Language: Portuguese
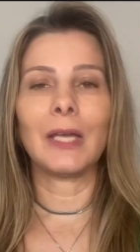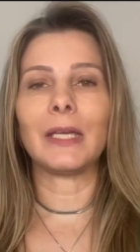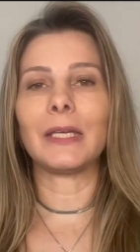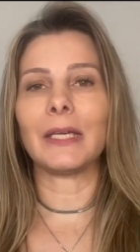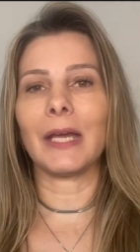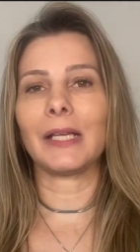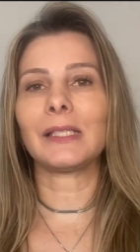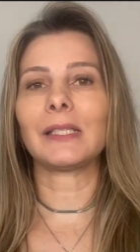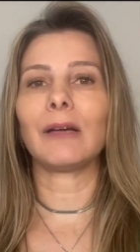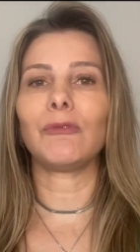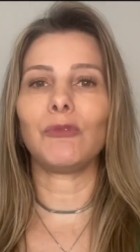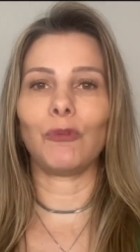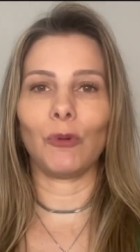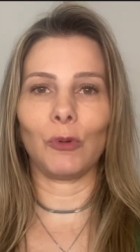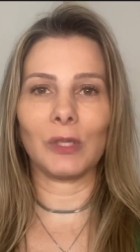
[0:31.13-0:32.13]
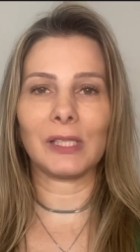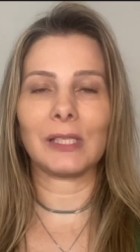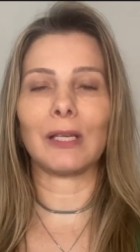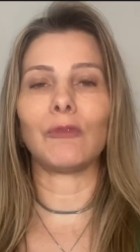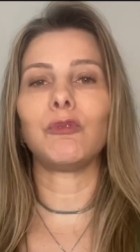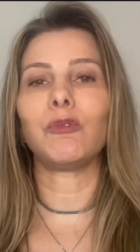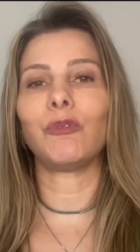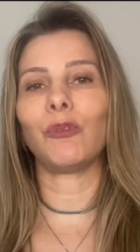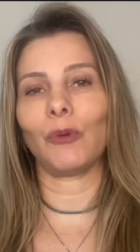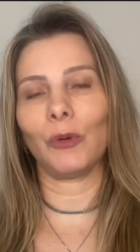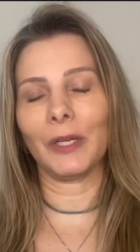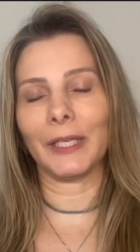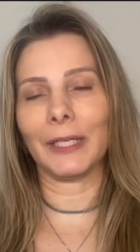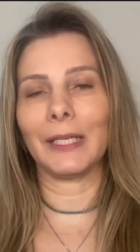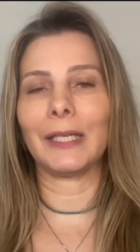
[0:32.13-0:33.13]
e essa força
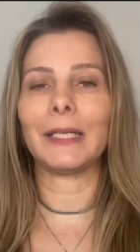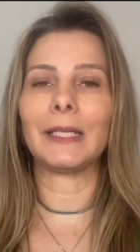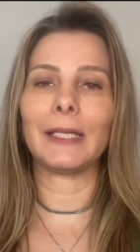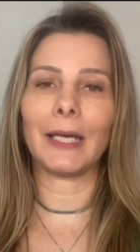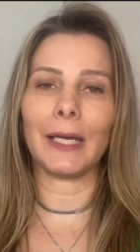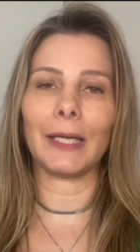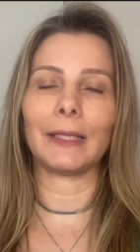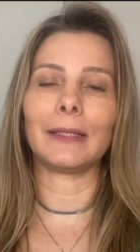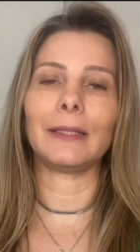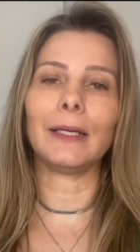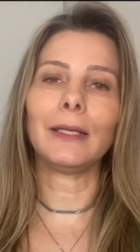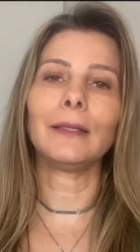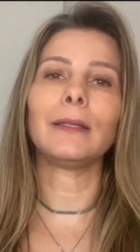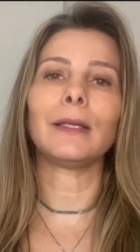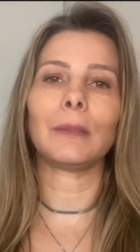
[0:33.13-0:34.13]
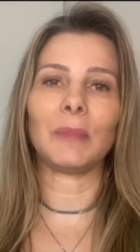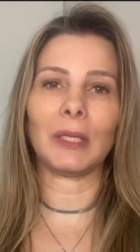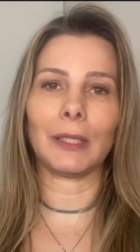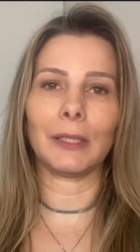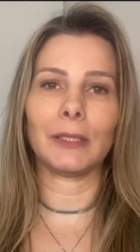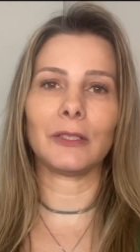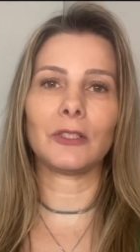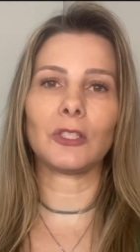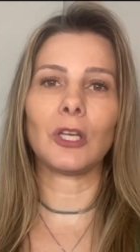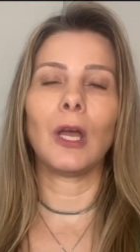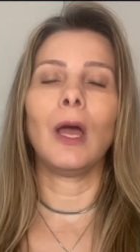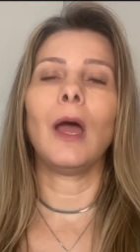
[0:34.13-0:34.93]
foi e é determinante